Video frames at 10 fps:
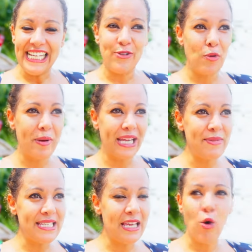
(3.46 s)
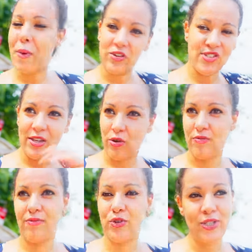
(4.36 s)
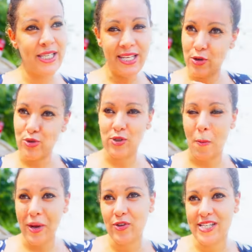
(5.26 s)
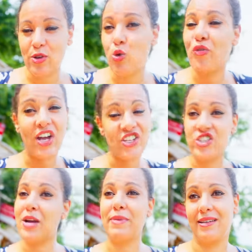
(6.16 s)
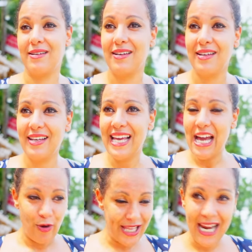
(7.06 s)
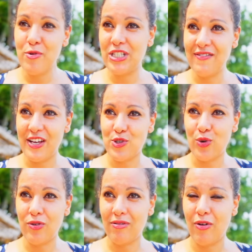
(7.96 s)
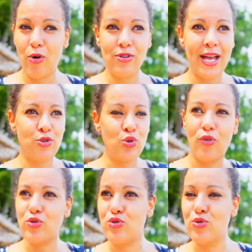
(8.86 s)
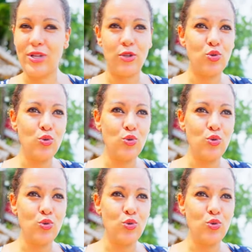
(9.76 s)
Donc mon mari me disait, on part dans un an. Je lui dis, écoute, si on part dans un an, on le fera jamais. On a la motivation, on a tout vendu, on a tout